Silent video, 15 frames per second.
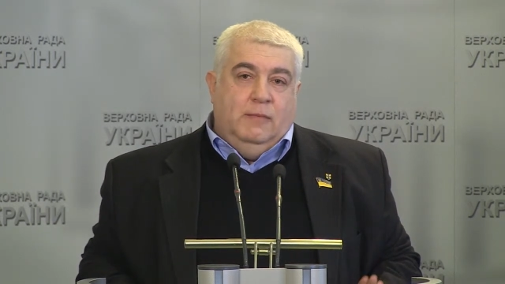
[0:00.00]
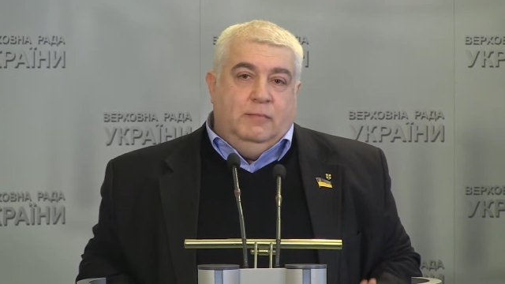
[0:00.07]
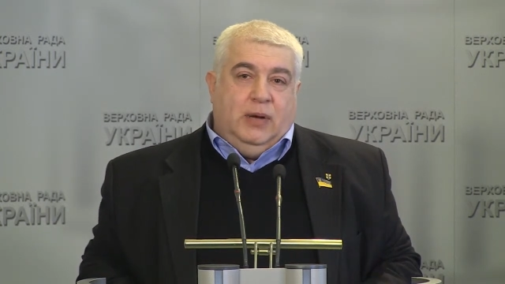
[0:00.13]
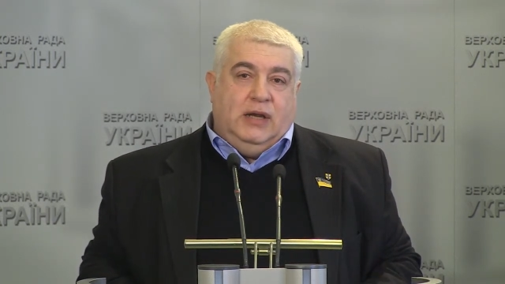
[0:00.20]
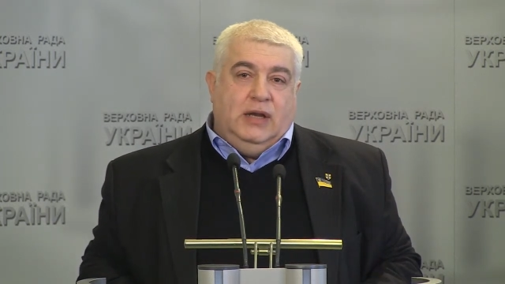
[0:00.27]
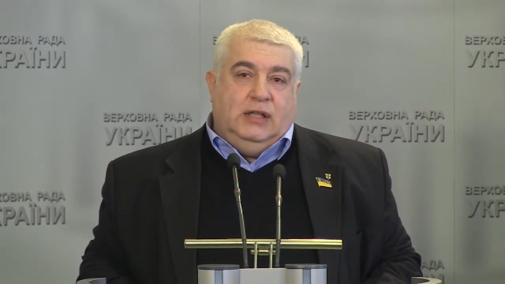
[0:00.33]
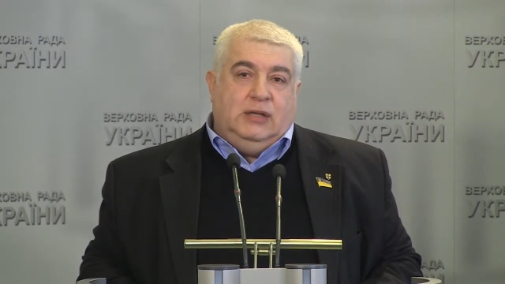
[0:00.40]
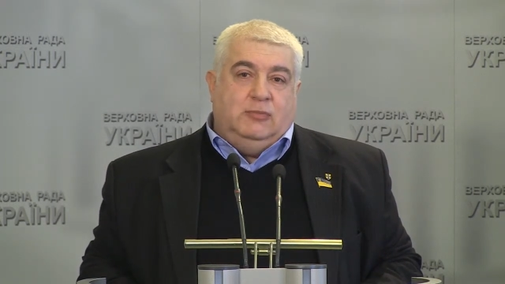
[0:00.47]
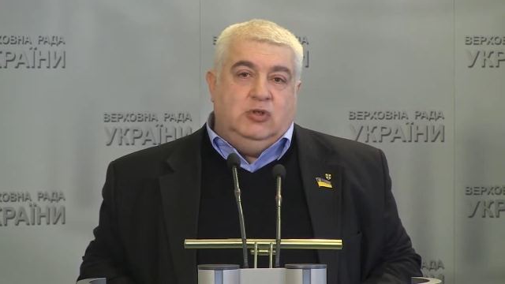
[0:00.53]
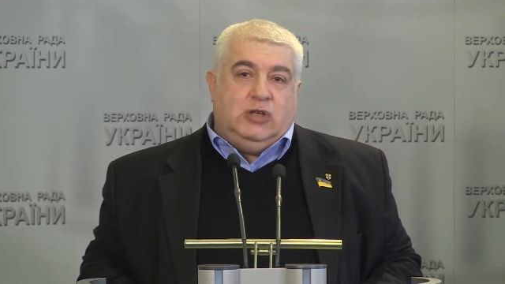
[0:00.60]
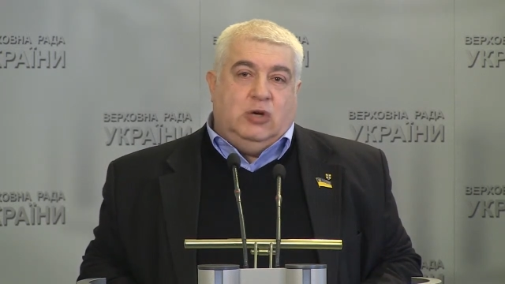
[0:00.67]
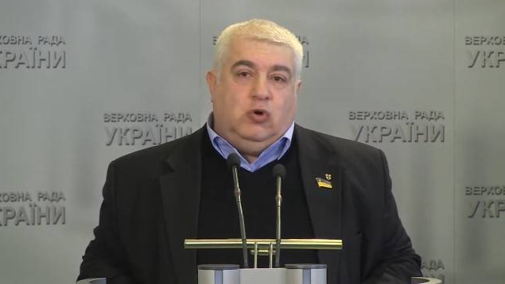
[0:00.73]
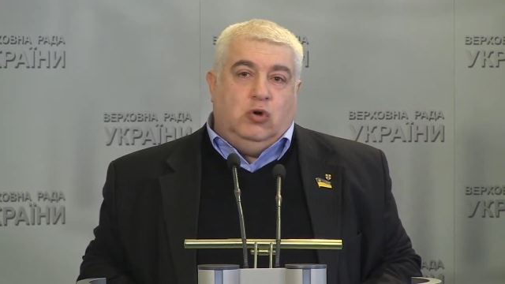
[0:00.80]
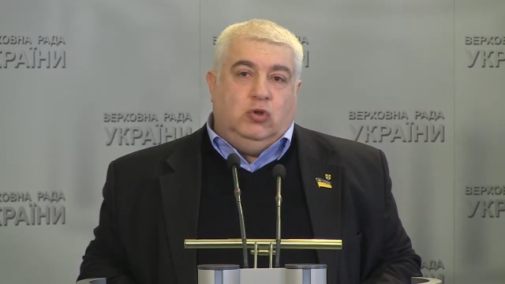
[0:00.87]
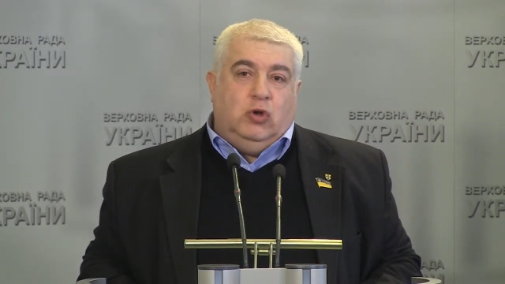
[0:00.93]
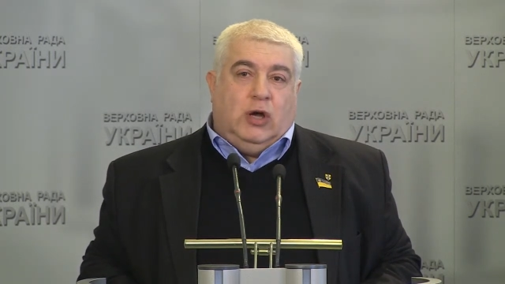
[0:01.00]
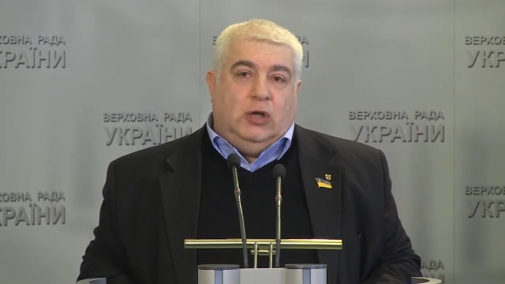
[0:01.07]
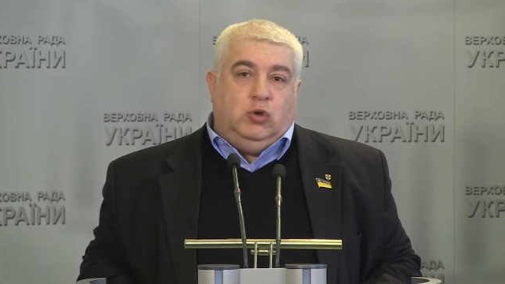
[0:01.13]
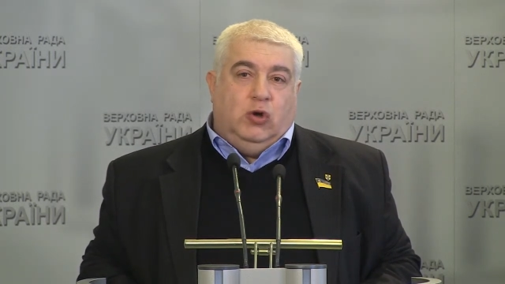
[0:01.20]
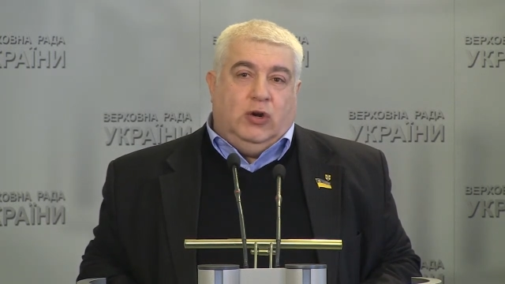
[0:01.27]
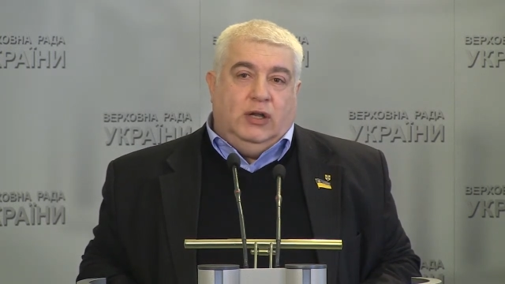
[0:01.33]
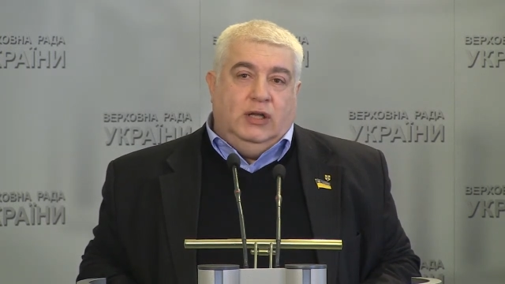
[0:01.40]
принятому закону,
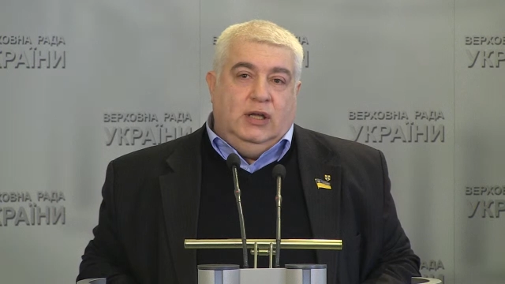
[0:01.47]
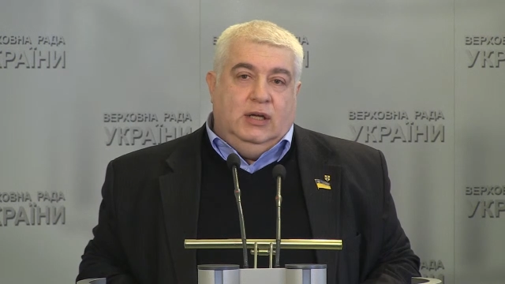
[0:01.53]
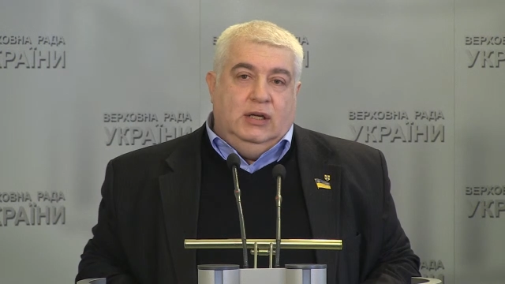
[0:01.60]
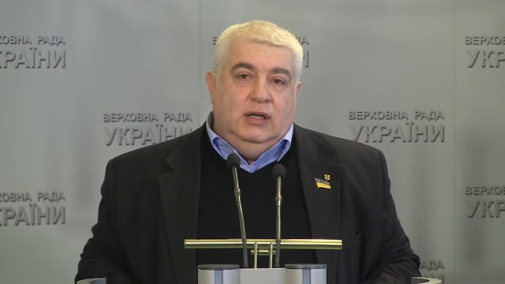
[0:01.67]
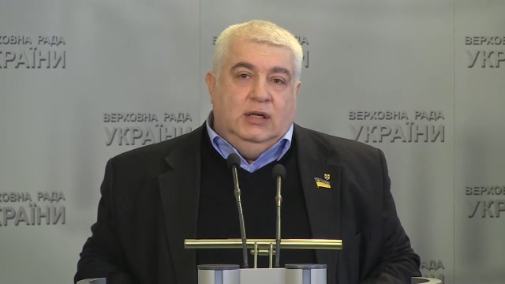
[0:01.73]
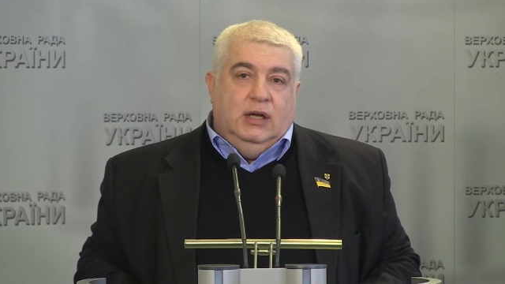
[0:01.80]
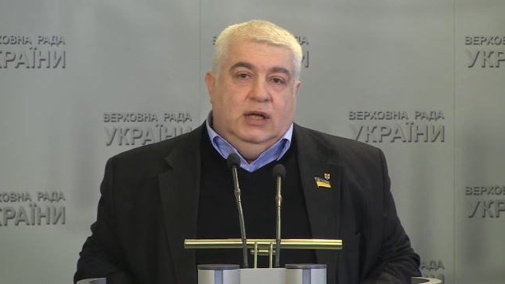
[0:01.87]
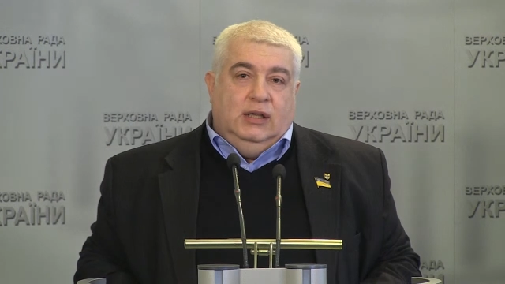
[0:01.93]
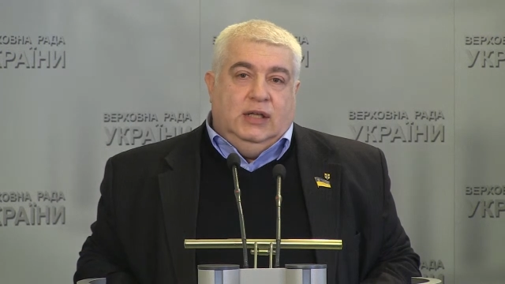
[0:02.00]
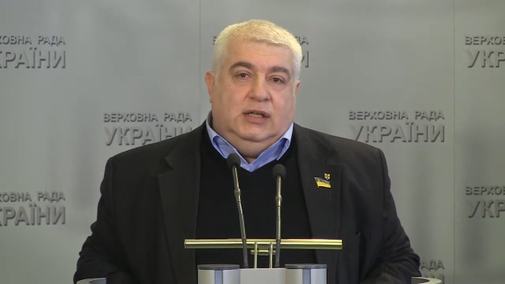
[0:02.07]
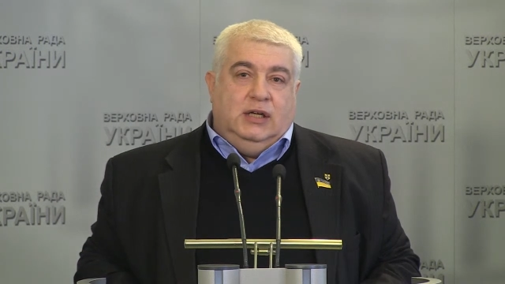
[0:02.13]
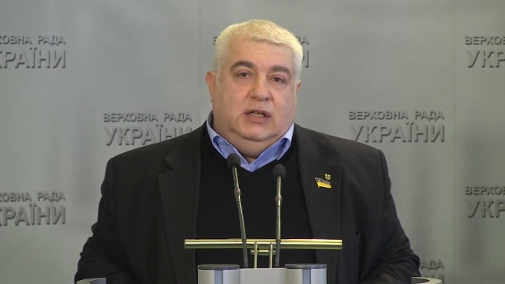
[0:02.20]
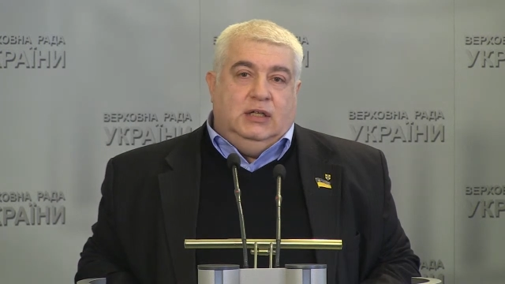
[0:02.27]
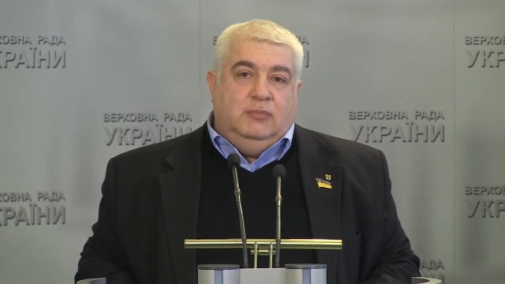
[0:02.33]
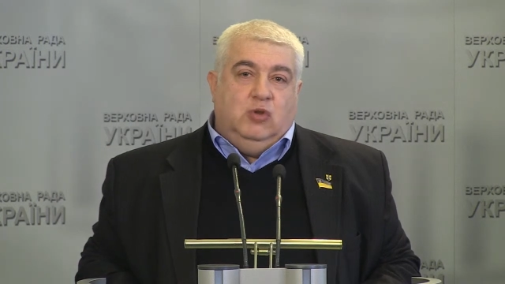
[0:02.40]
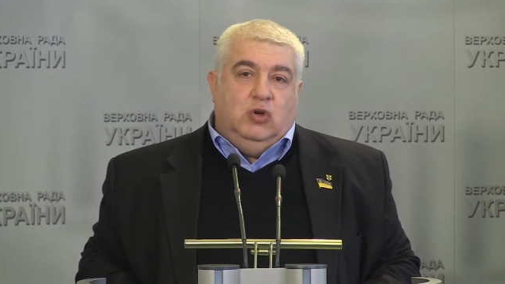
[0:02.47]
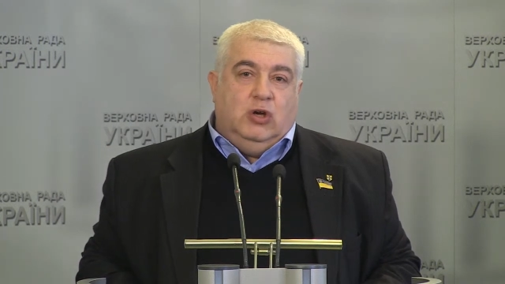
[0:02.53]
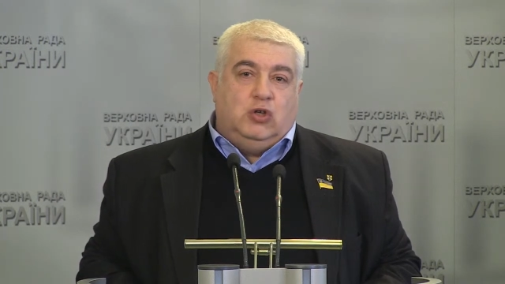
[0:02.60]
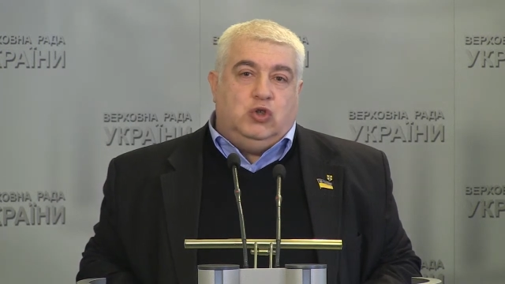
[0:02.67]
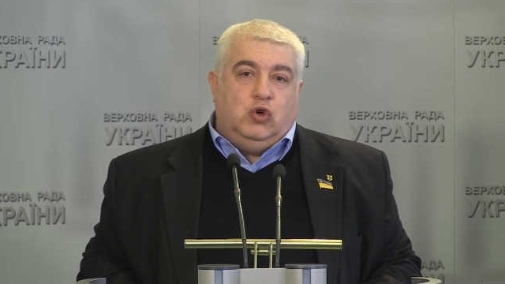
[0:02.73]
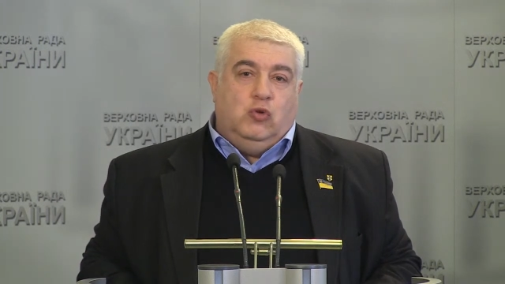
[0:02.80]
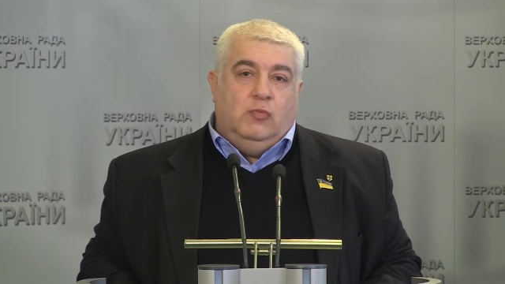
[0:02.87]
который наделал
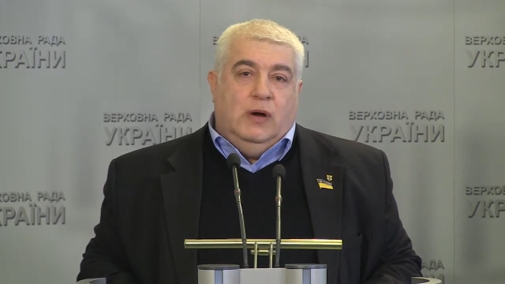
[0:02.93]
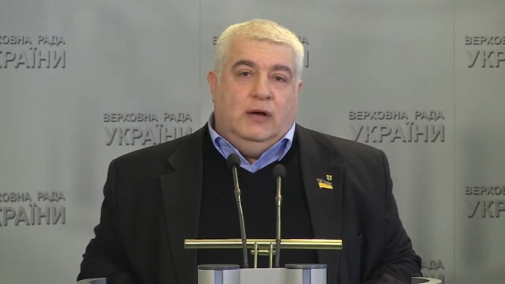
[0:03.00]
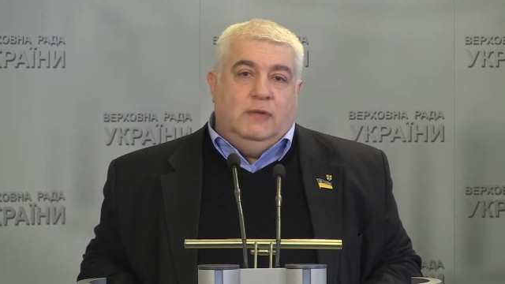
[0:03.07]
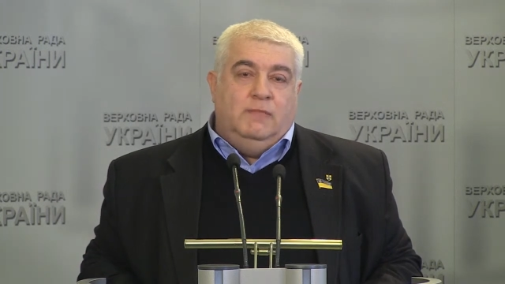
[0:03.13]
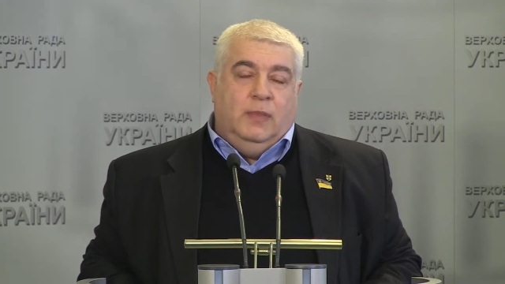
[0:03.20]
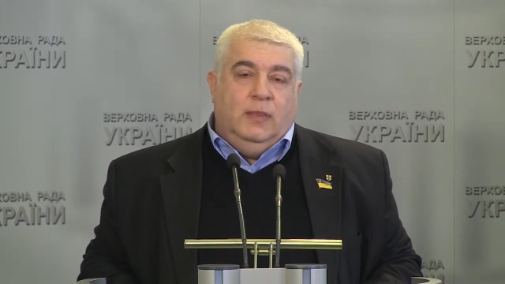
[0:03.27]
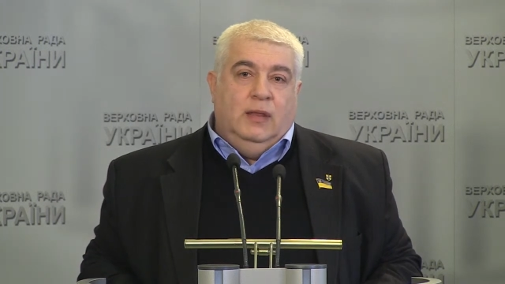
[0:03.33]
много шума